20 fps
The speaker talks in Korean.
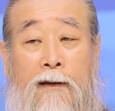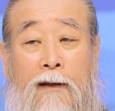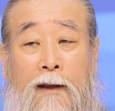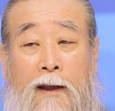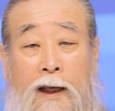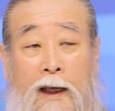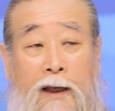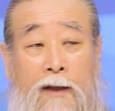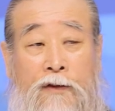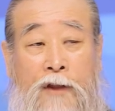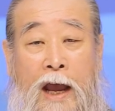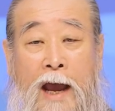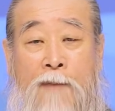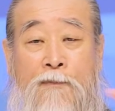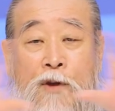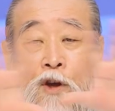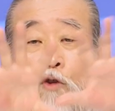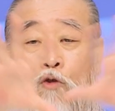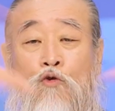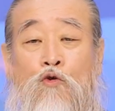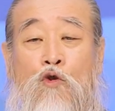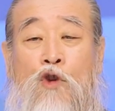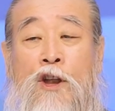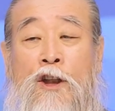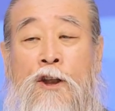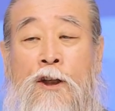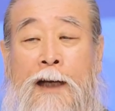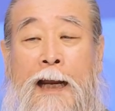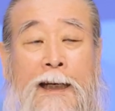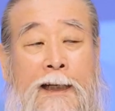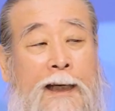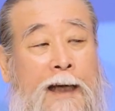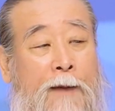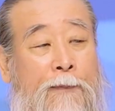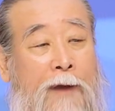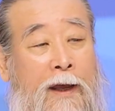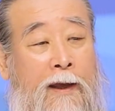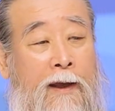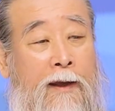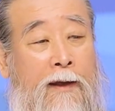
이 대한민국 주인들 아닌가 봐.